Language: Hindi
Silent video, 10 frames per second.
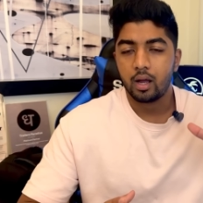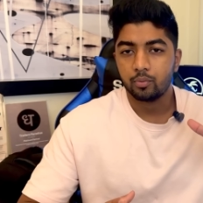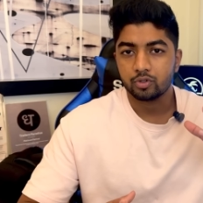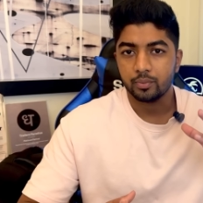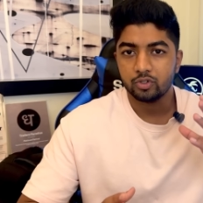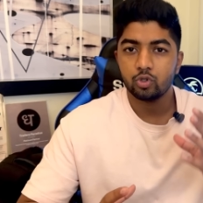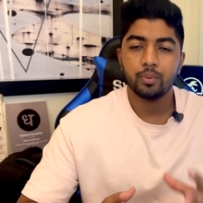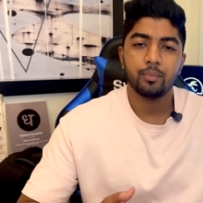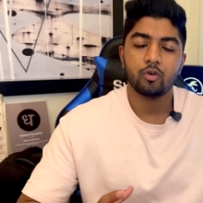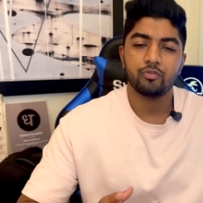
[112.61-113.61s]
आप उसमें जो
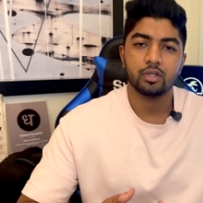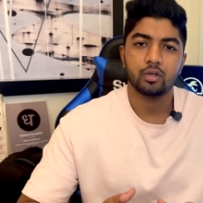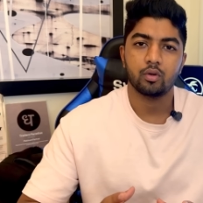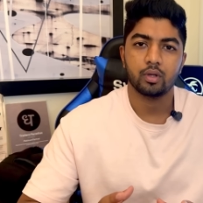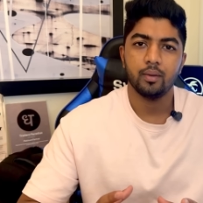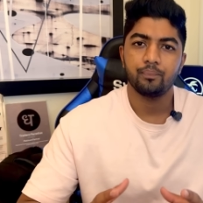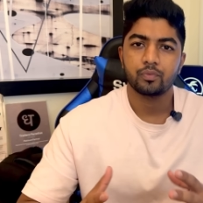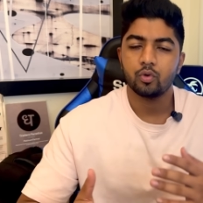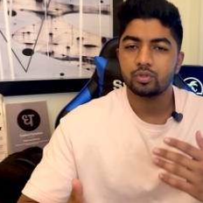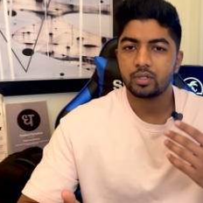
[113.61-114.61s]
भी प्रॉफिट करोगे
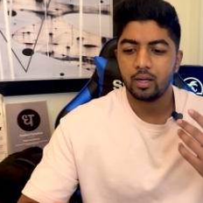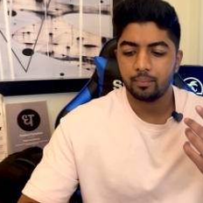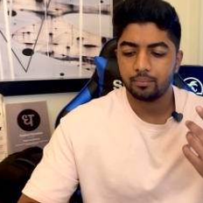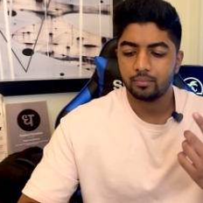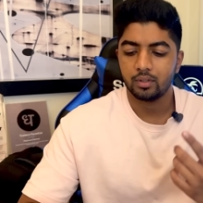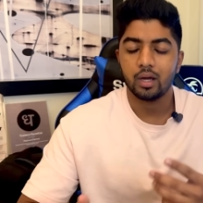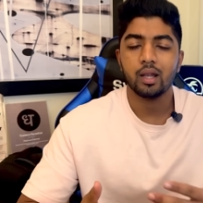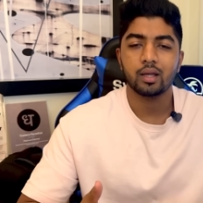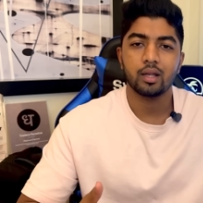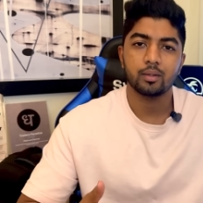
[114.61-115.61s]
उसका
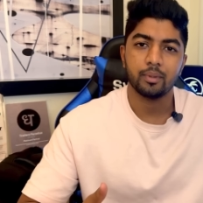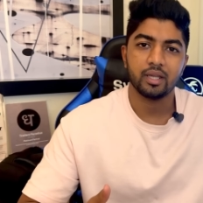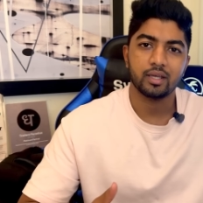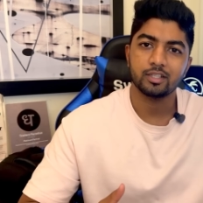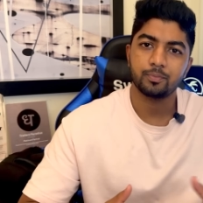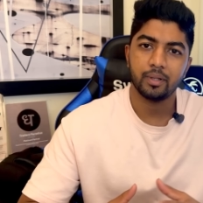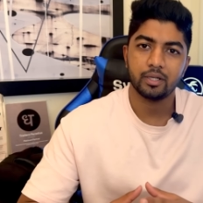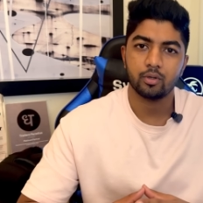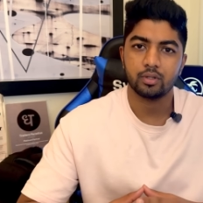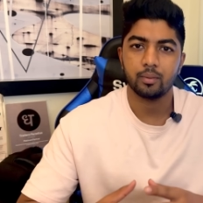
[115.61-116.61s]
अलग अलग महीने के
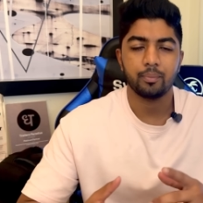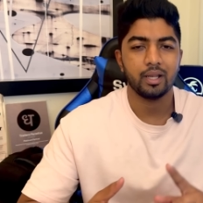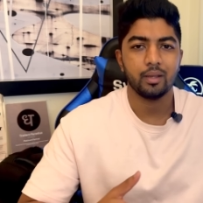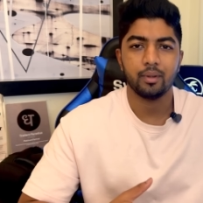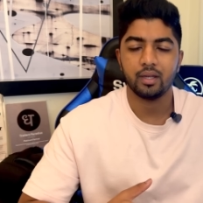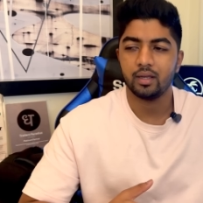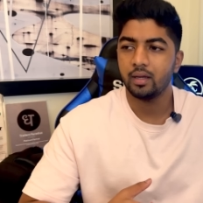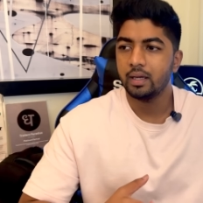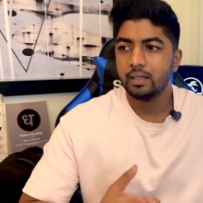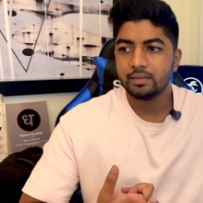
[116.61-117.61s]
स्प्लिट होते पहले महीने
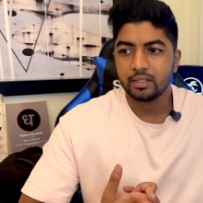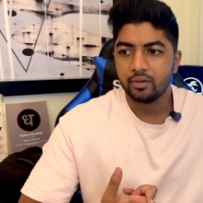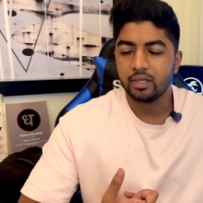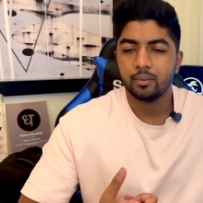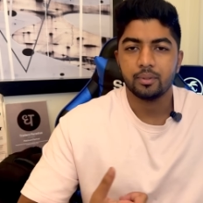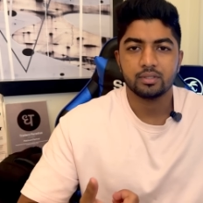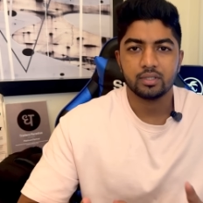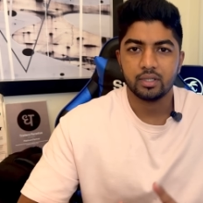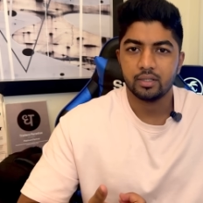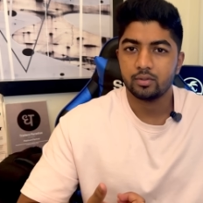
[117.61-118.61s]
70
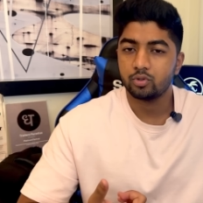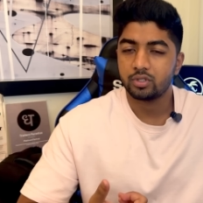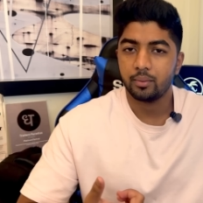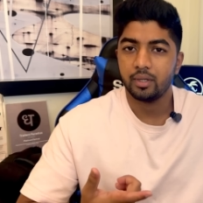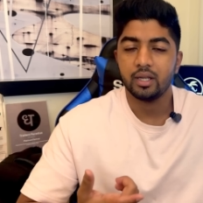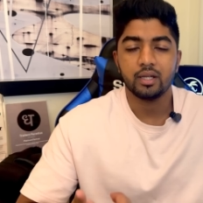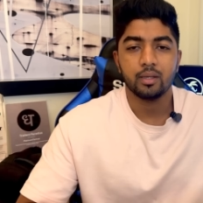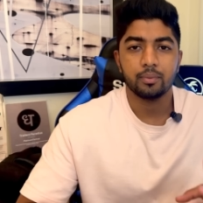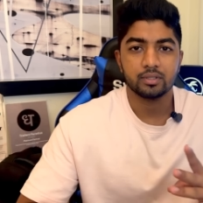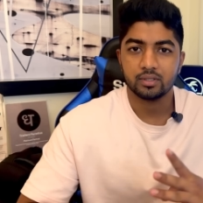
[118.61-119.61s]
परसेंट दूसरे महीने
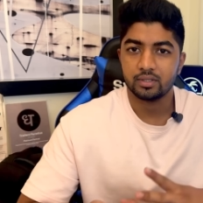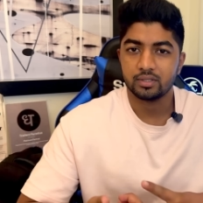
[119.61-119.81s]
80 परसेंट